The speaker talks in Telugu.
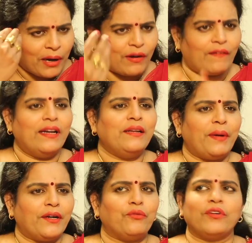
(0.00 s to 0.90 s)
మనం అవన్నీ
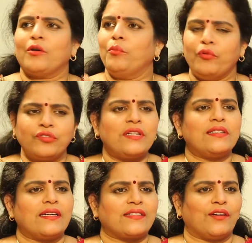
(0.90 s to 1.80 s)
పెట్టుకుంటాము
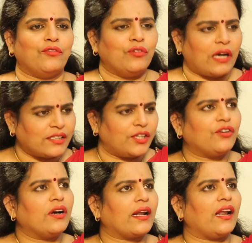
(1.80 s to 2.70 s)
పూజలు చేస్తాము ఆ
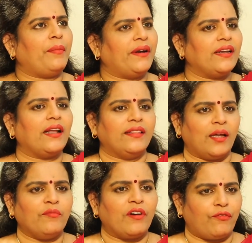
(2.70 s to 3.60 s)
చెరుకు గడ అలా పెట్టి
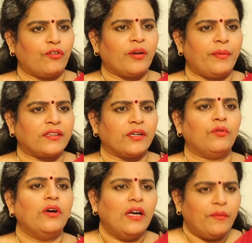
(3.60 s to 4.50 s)
లలితమ్మ వారి ఫోటో పెడతాము